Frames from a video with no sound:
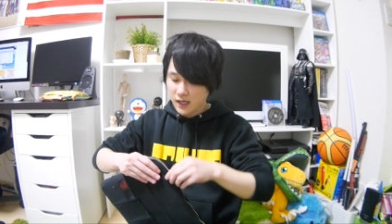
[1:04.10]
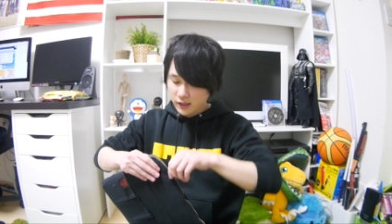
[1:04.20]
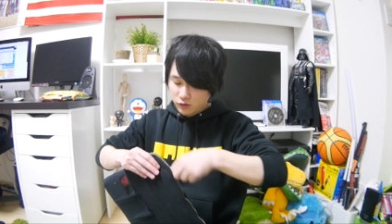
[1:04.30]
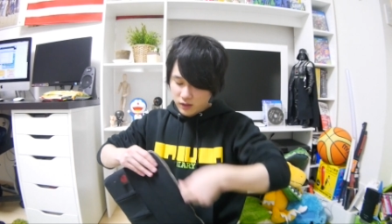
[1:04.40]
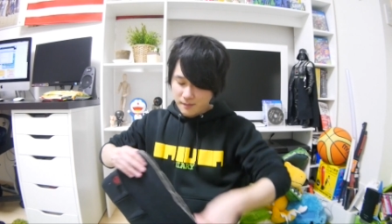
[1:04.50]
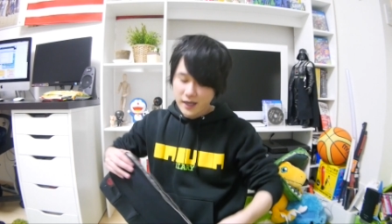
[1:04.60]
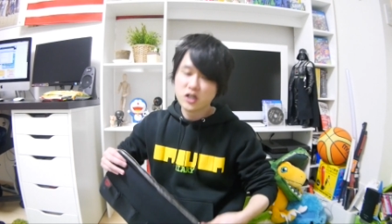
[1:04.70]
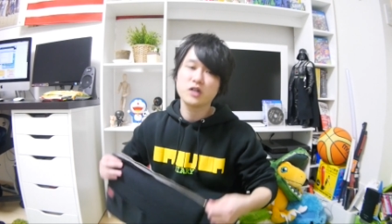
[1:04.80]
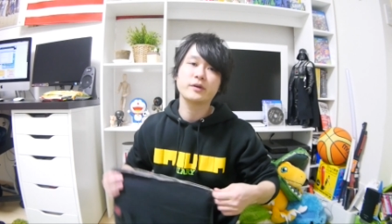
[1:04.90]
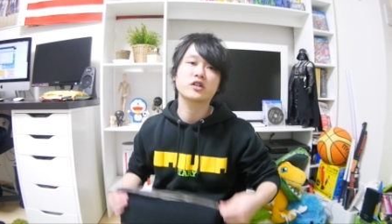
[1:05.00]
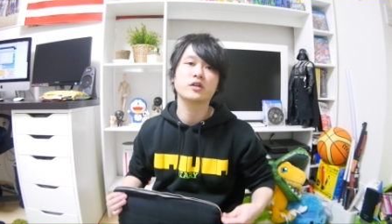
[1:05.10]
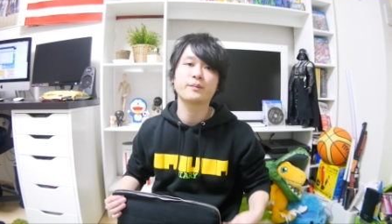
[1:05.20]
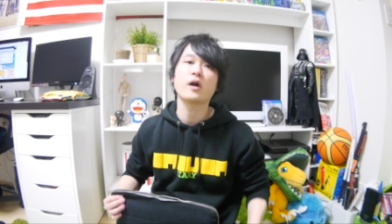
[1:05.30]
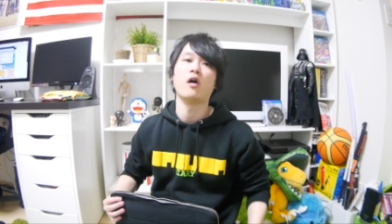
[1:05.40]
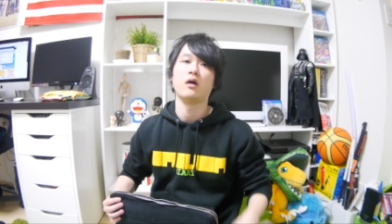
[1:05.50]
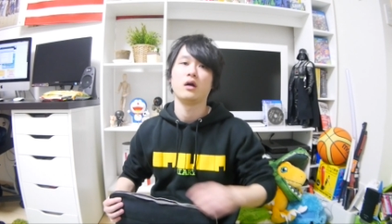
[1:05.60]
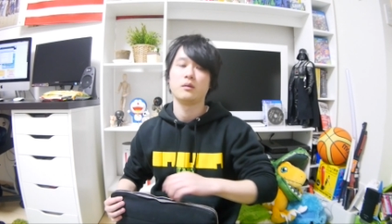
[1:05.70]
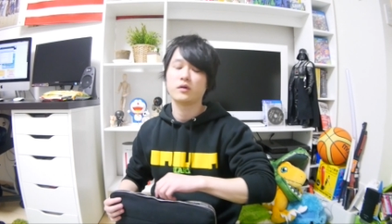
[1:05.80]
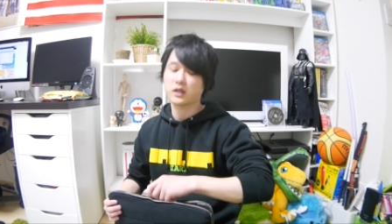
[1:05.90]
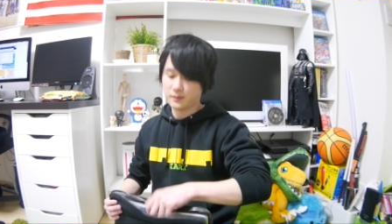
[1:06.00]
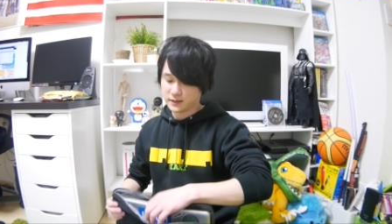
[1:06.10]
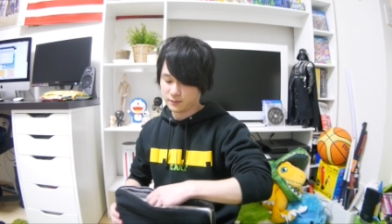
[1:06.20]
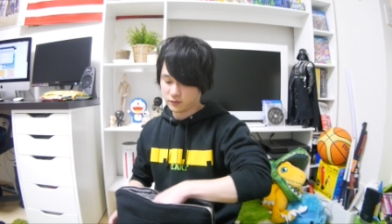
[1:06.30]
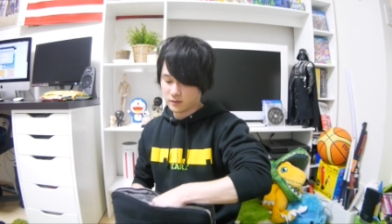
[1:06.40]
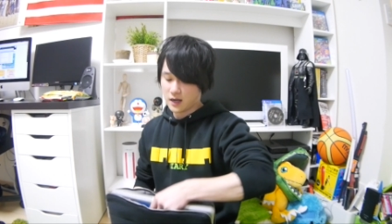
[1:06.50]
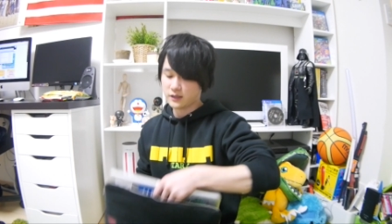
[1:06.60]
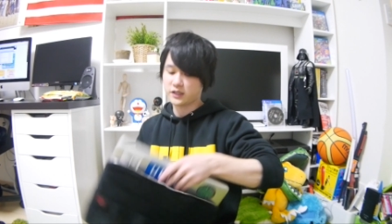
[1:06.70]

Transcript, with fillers: で、あとね、MacBook Pro 持ってます、僕は。